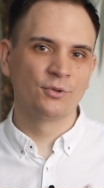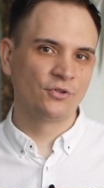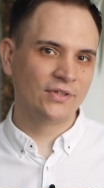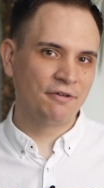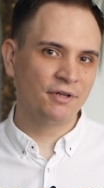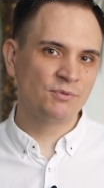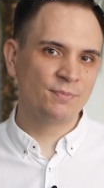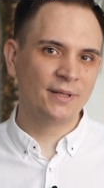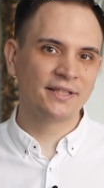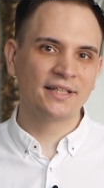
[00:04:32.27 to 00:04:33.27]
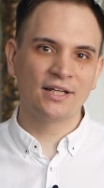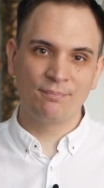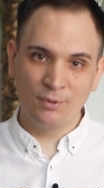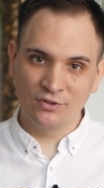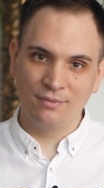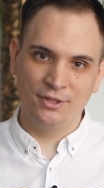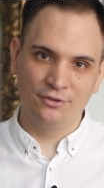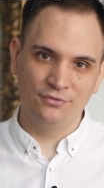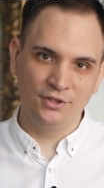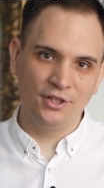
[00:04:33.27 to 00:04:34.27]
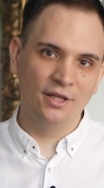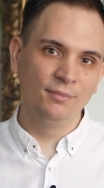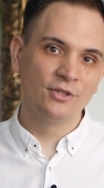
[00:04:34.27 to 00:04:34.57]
pozostałych przypadkach poza mianownikiem